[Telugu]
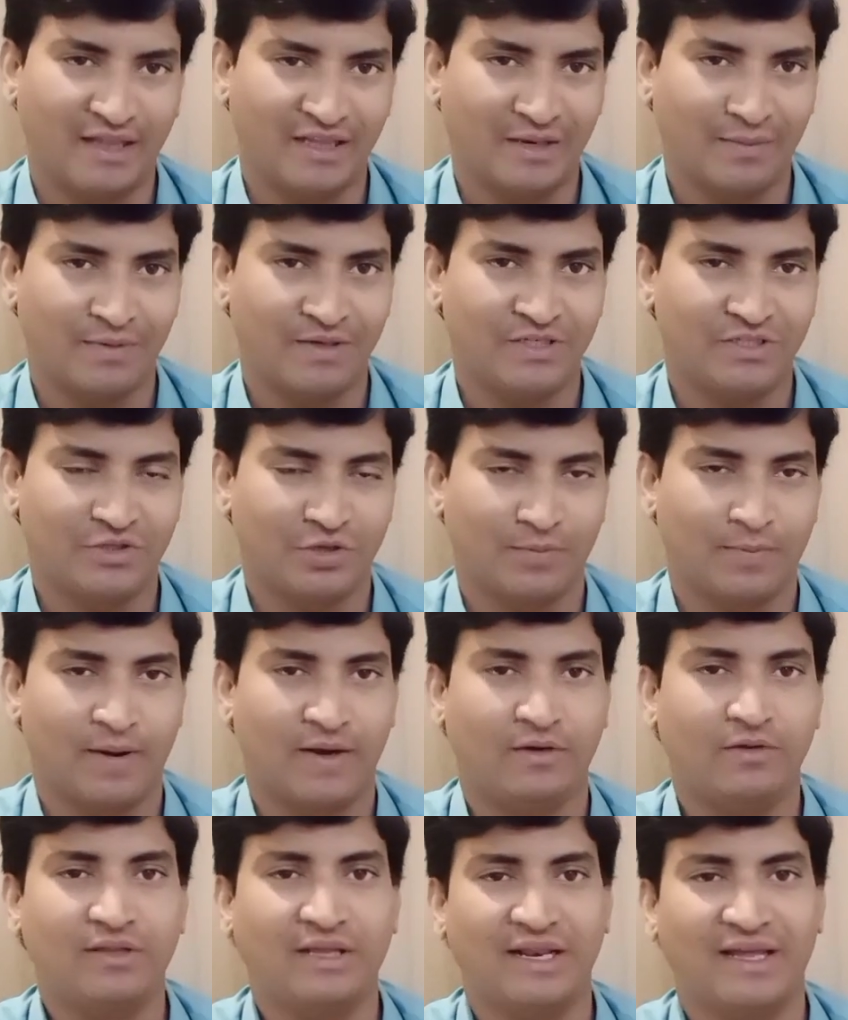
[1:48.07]
ఆంధ్రప్రదేశ్తో
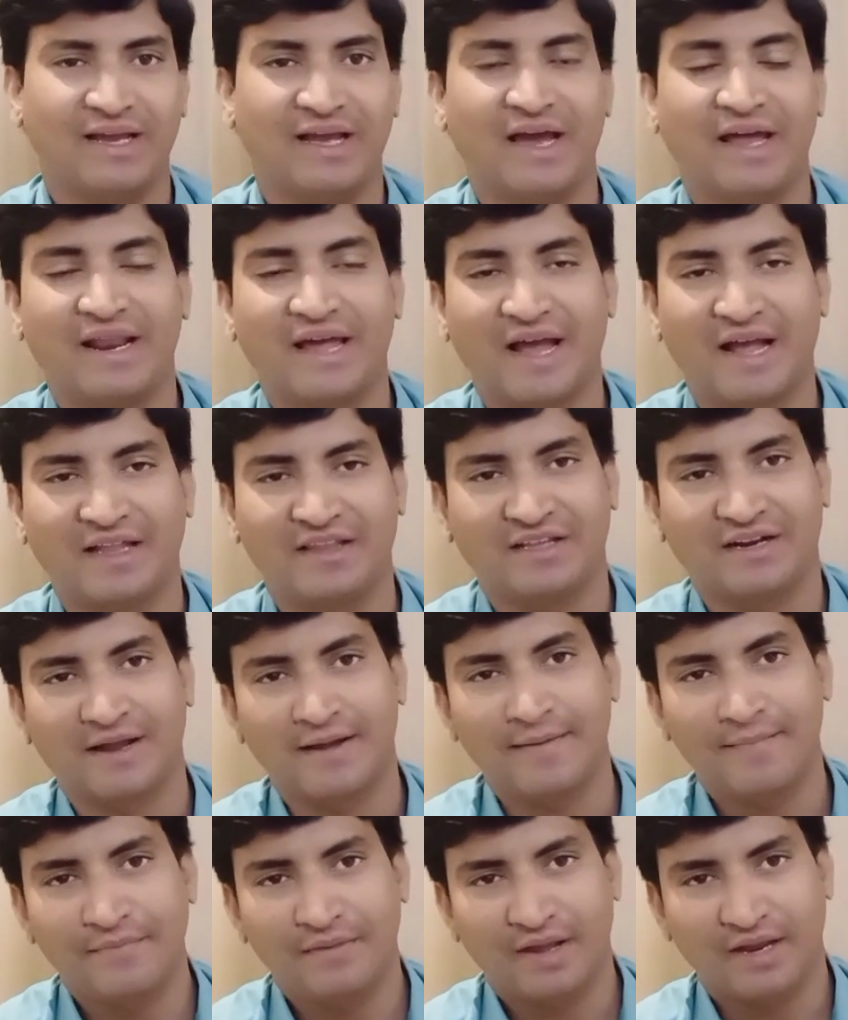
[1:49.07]
పాటు తెలంగాణ ఆంధ్ర
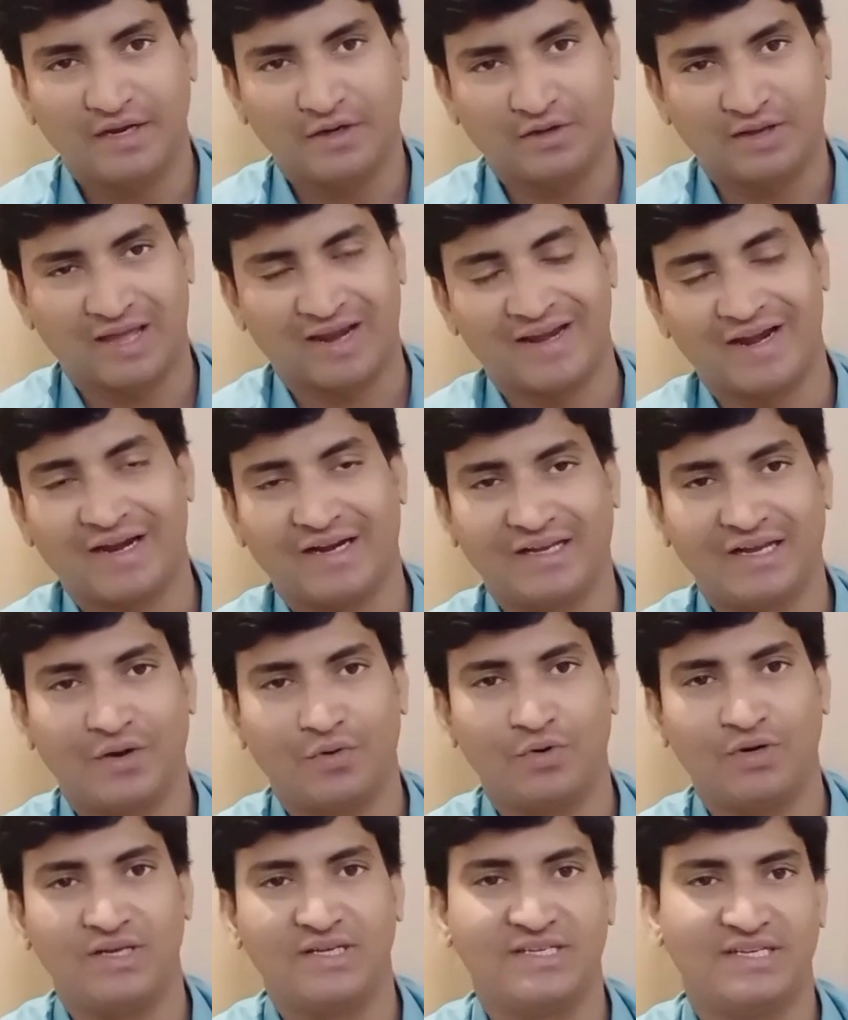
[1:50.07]
ఇటు కర్ణాటక
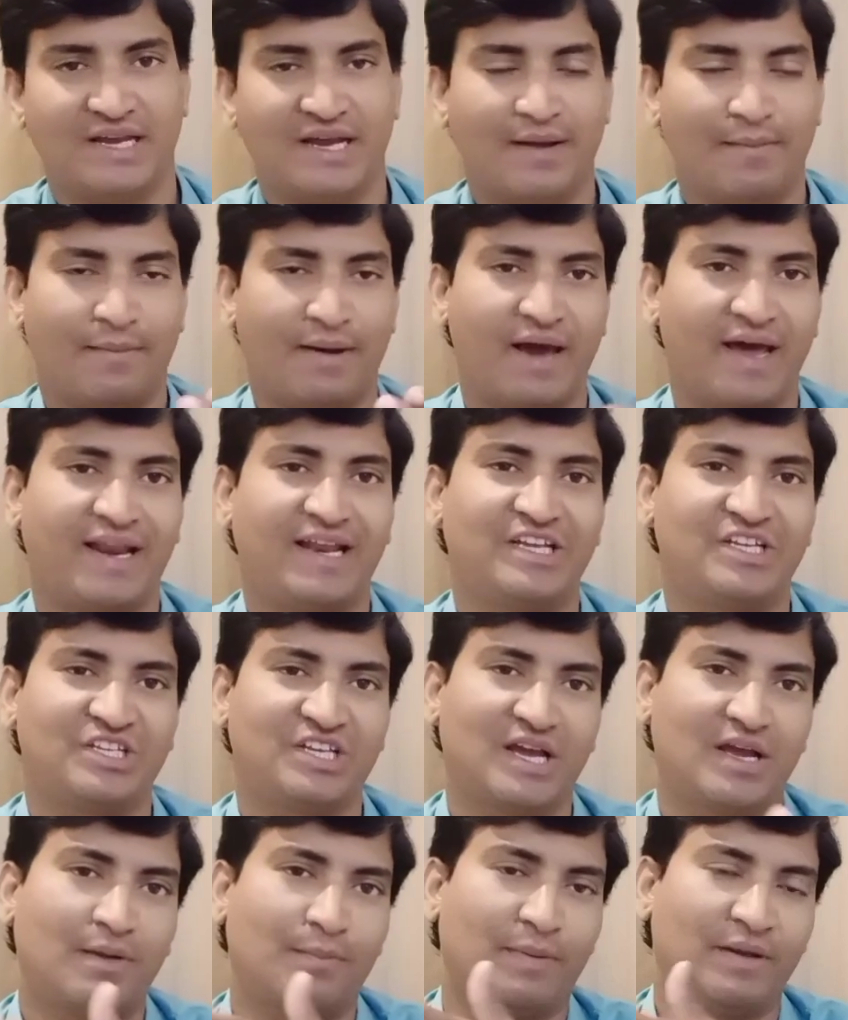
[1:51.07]
ఒడిశా
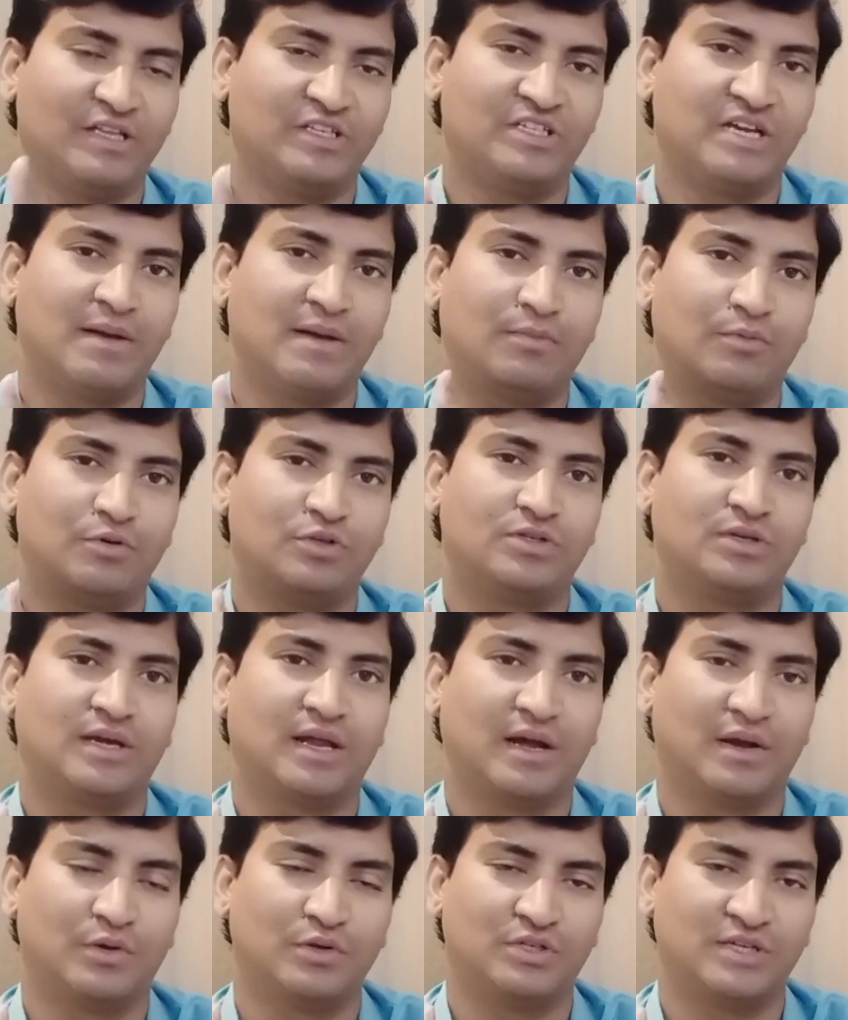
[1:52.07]
మహారాష్ట్ర పంజాబ్
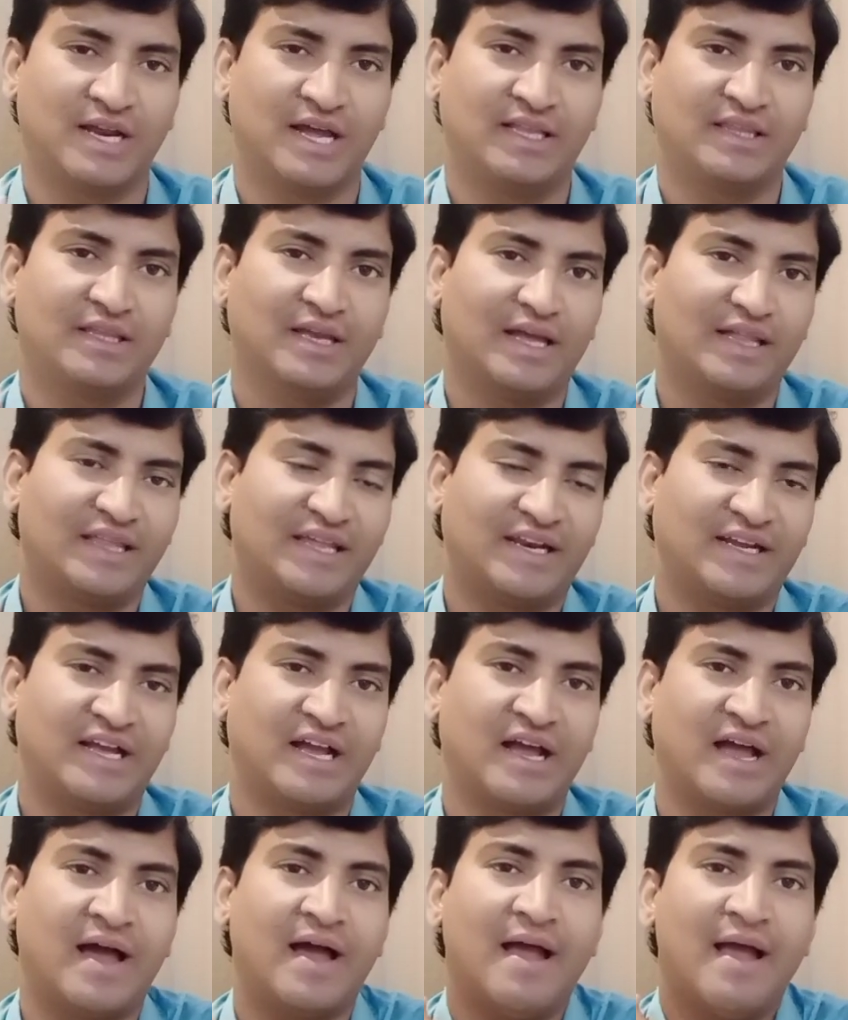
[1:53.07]
గుజరాత్ అదే
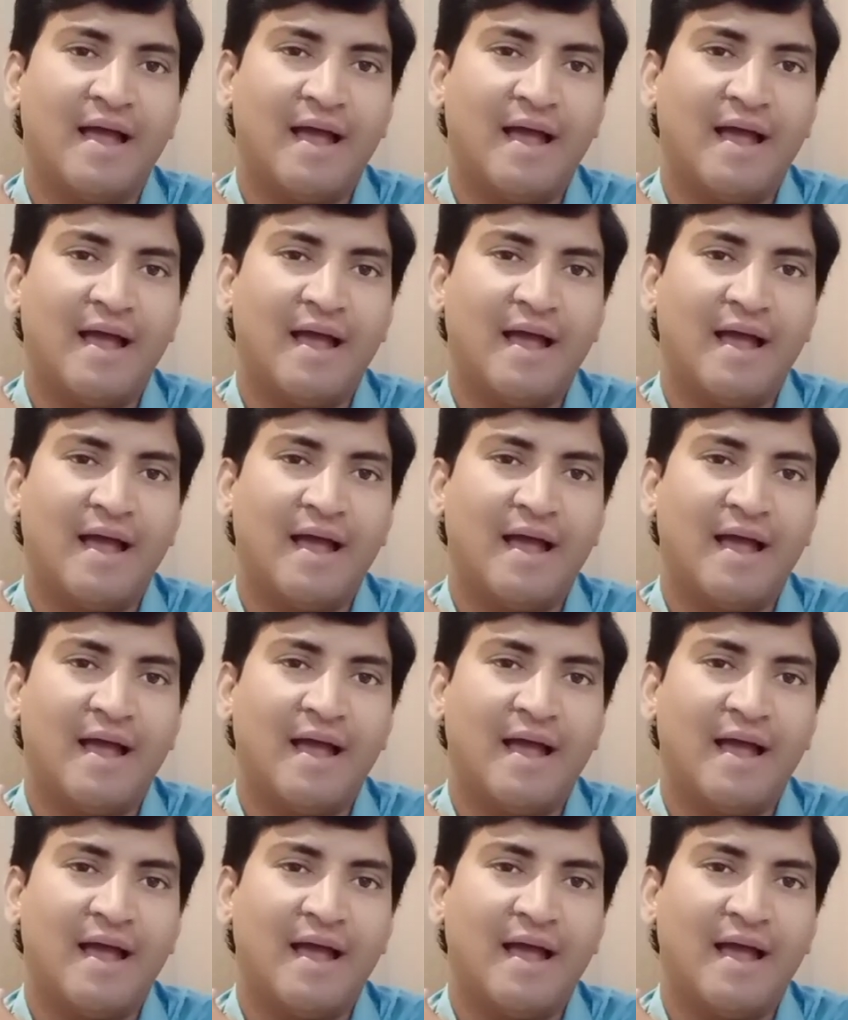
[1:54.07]
రకంగా